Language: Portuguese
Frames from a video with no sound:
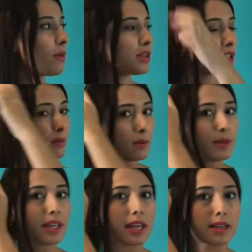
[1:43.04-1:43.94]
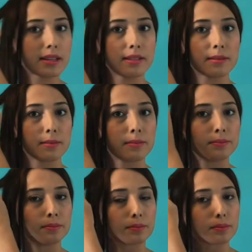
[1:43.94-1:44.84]
mechas bem pequenas.
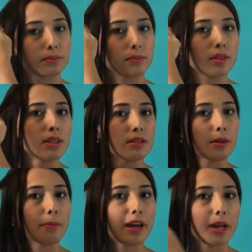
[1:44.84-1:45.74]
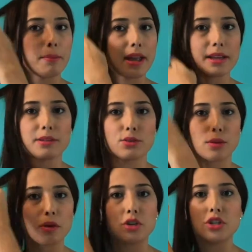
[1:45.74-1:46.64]
Separa bem a
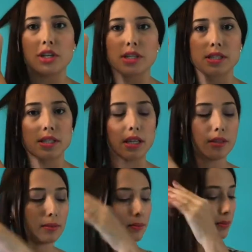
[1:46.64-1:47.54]
sua mechinha assim.